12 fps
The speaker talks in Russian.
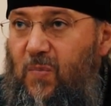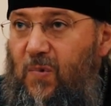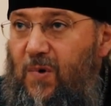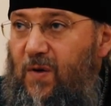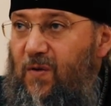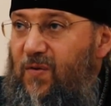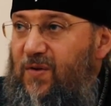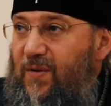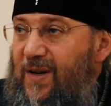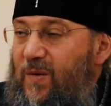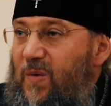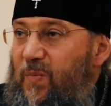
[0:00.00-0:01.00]
и
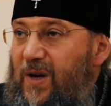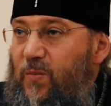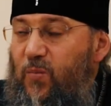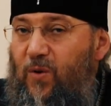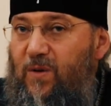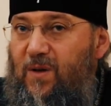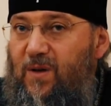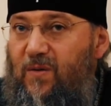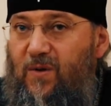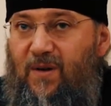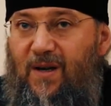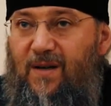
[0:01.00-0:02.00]
храмы переполнены,
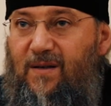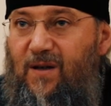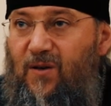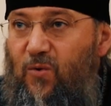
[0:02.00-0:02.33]
вот крестный